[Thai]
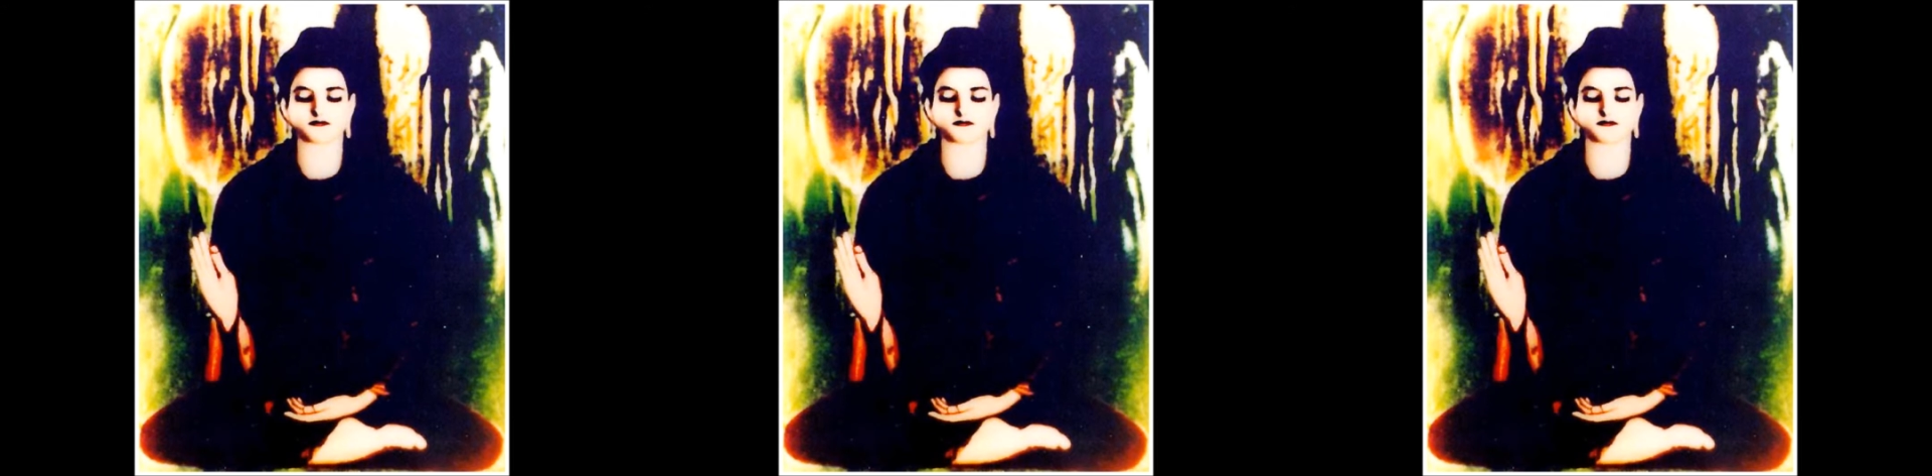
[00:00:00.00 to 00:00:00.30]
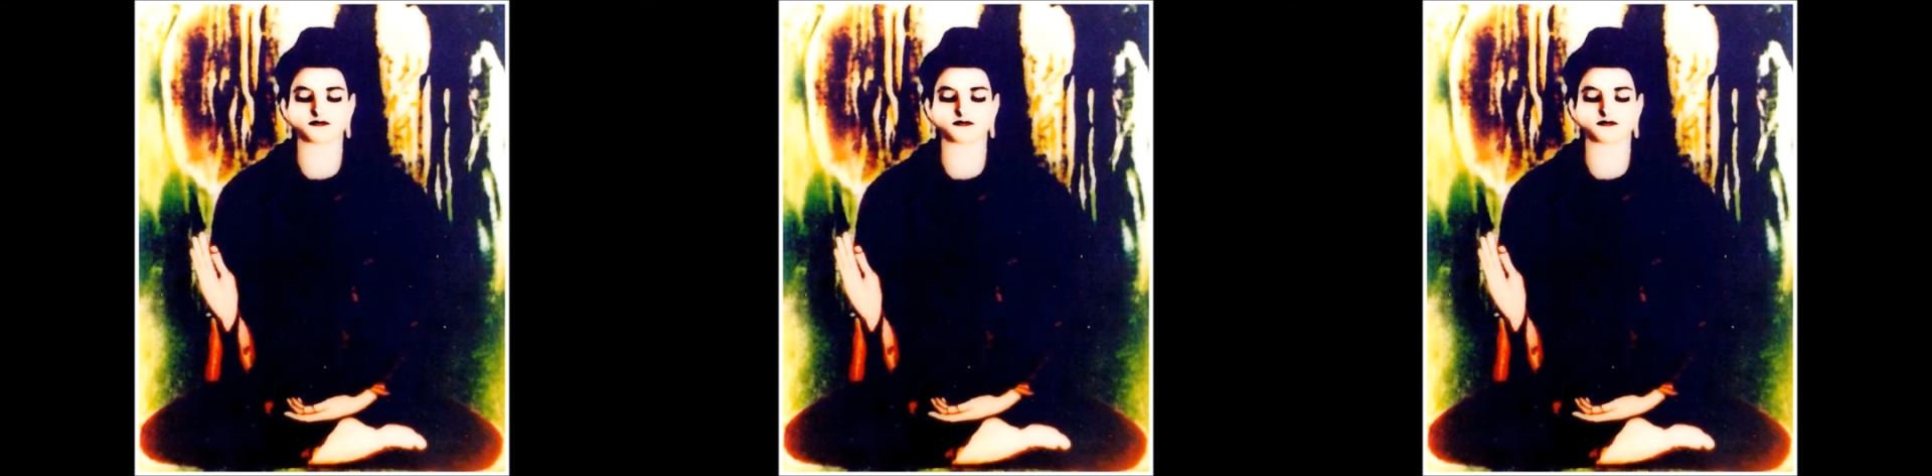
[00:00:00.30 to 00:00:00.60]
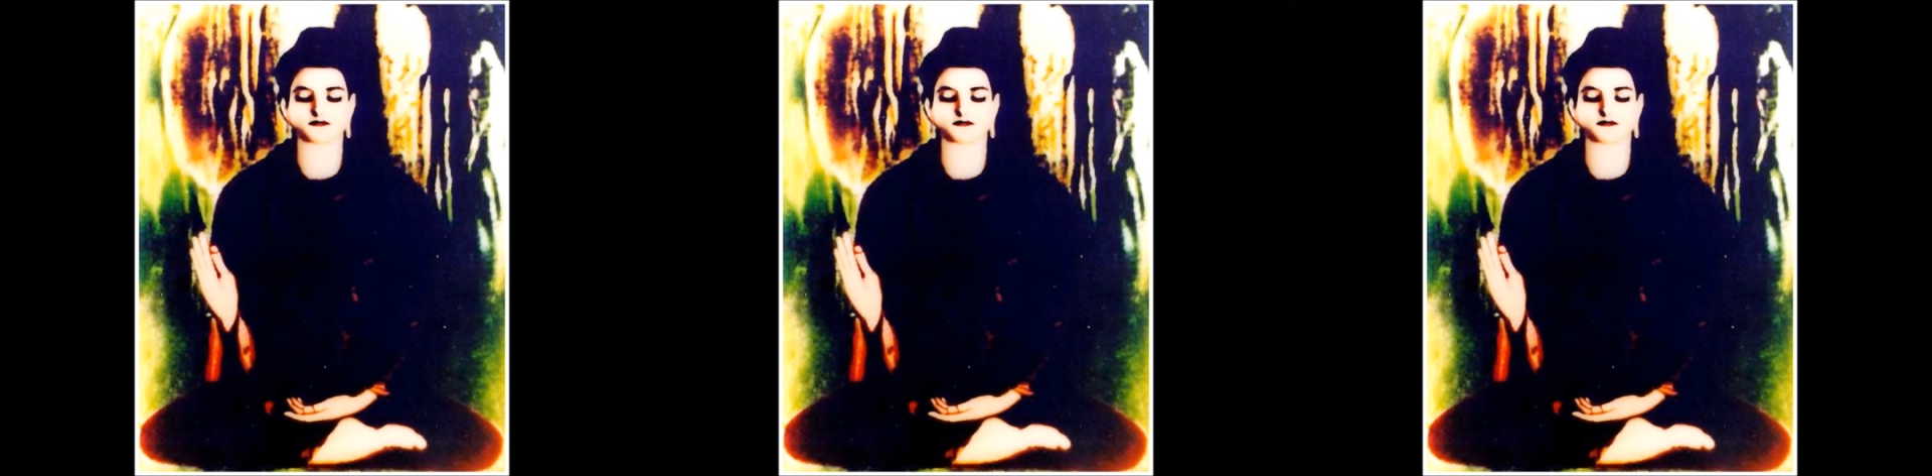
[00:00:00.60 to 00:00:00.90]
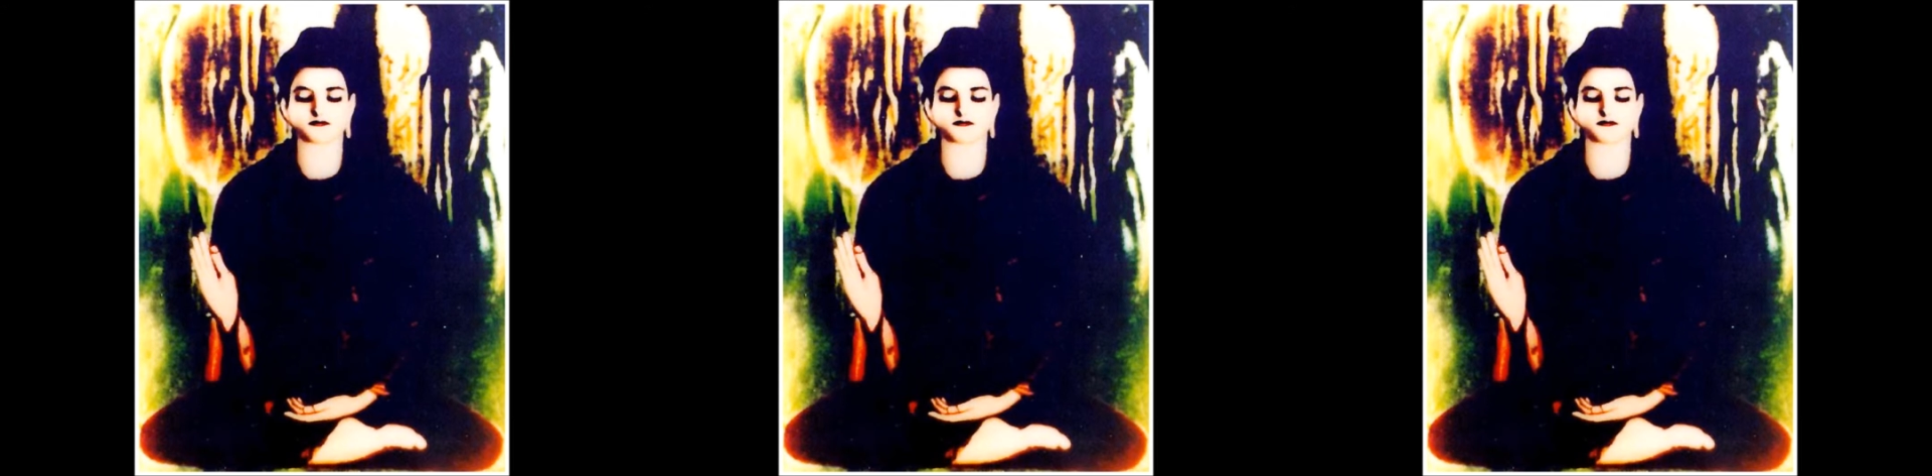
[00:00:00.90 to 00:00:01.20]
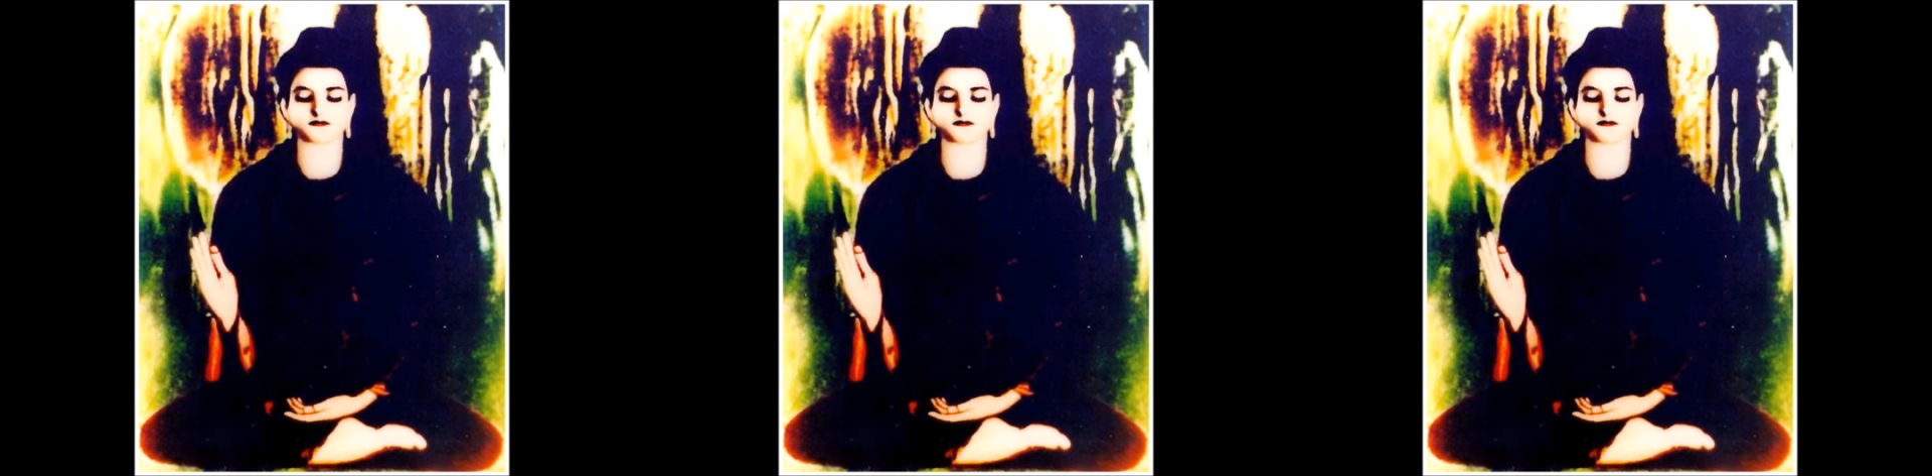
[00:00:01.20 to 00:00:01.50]
น ความสงบ
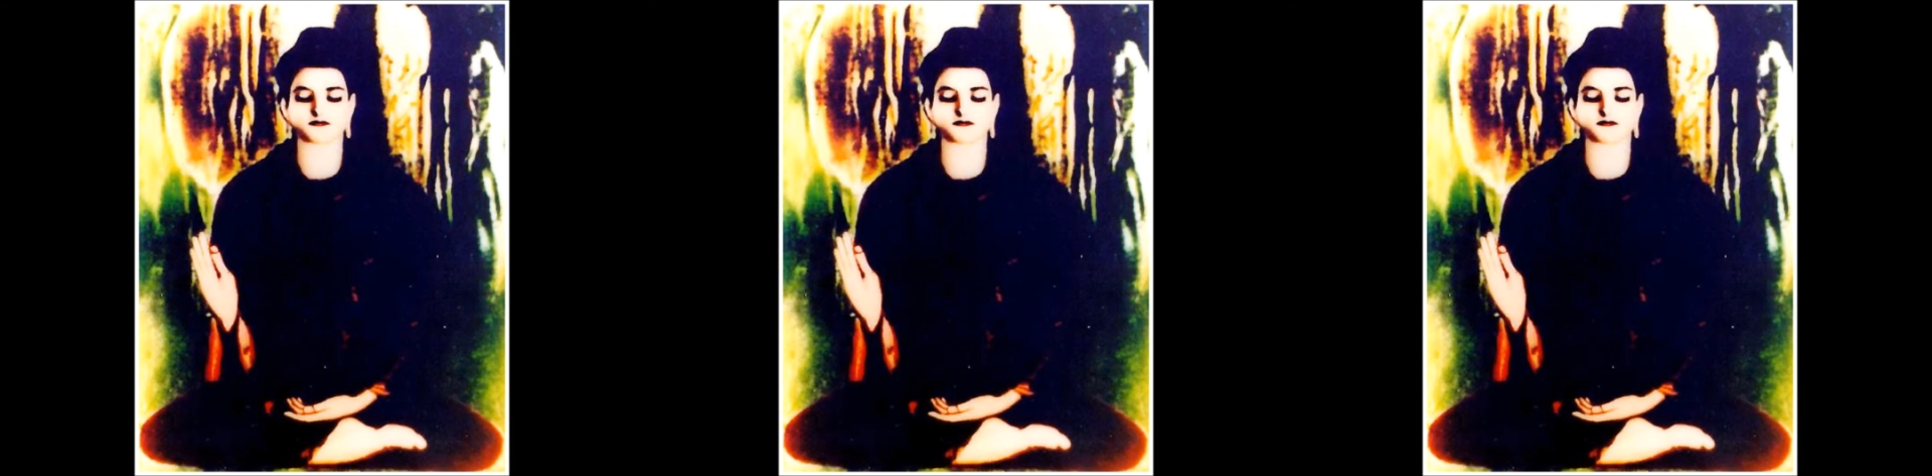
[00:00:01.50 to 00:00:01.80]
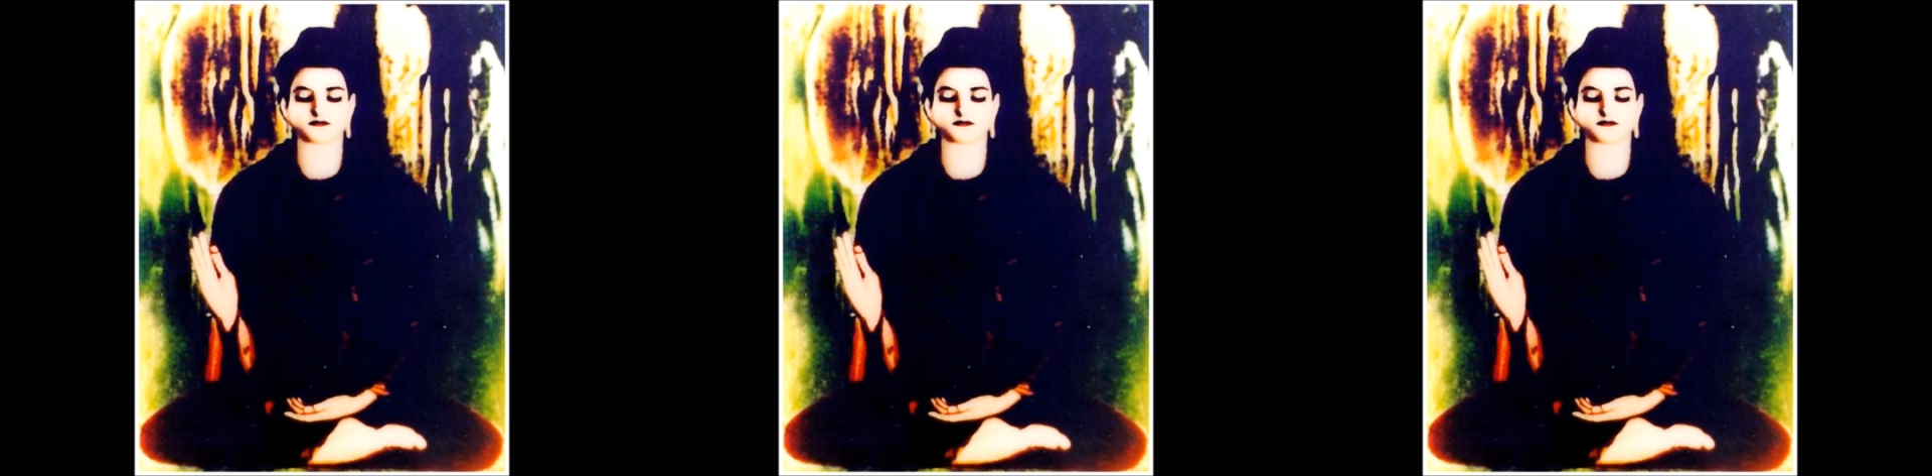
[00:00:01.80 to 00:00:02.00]
ความนิ่ง